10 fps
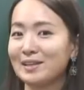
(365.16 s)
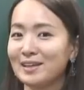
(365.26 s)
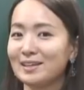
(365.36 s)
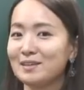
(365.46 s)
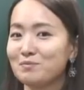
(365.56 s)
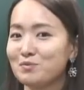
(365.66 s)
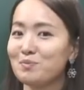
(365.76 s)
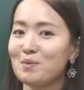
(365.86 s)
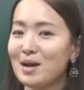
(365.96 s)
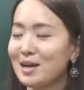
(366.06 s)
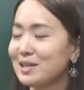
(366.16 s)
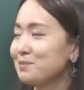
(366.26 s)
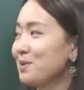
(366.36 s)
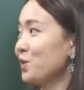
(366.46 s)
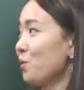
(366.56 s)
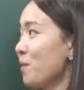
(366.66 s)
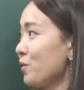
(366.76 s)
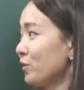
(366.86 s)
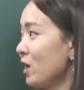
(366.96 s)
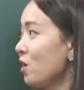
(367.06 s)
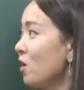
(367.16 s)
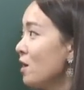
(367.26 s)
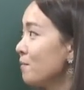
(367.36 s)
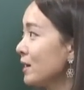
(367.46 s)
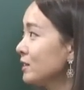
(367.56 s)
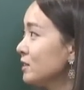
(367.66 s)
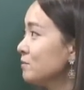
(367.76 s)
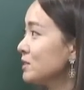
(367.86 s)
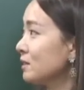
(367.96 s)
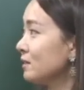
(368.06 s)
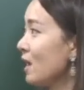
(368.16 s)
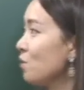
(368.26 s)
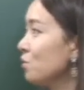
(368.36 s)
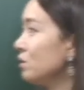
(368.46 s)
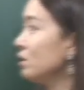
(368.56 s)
간단한 문법 한 가지만 더 배울게요. 방금 이제 到